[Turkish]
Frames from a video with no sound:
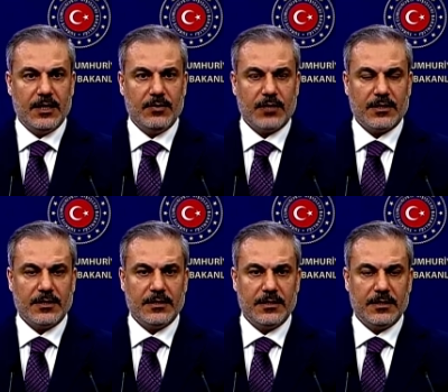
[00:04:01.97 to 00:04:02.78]

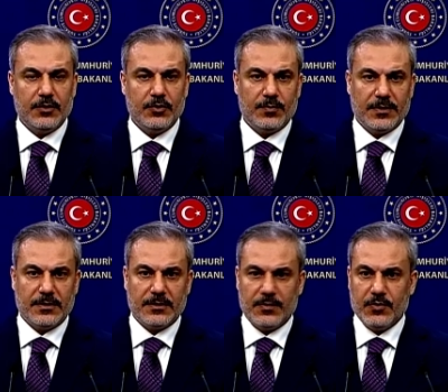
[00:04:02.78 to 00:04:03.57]
Buranın e, hiç
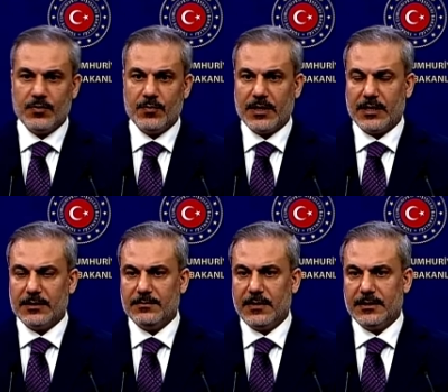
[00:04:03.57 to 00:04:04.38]
şüphesiz ki bir numaralı
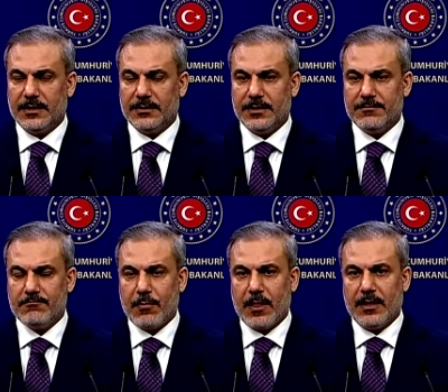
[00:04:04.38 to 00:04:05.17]
maddesi
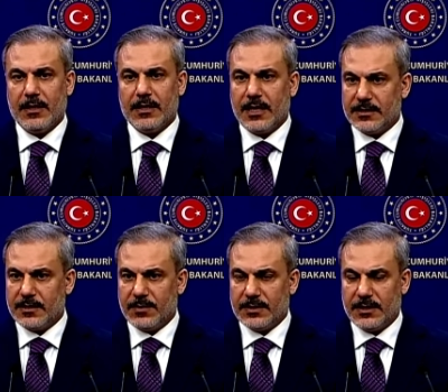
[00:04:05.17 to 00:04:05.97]
e, Gazze
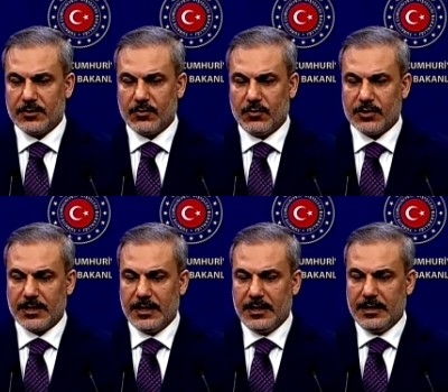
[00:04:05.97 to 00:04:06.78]
meselesi olacak.
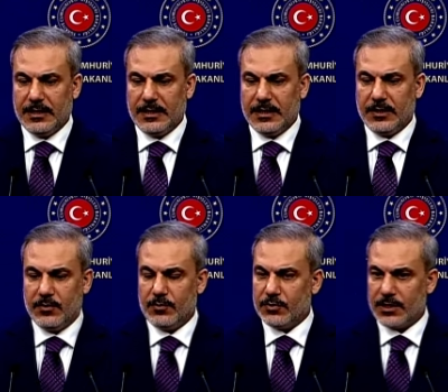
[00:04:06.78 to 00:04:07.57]
E,
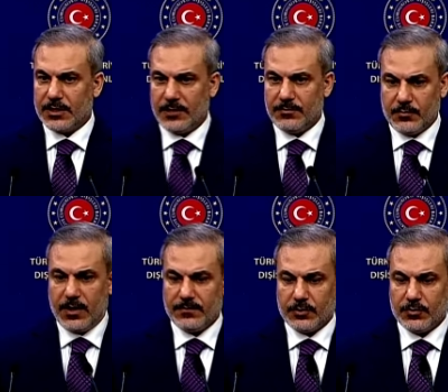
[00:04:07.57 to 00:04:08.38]
önümüzdeki hafta, bu
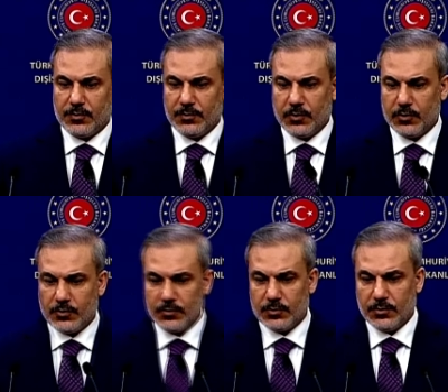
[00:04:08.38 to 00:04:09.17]
hafta sonu biliyorsunuz e,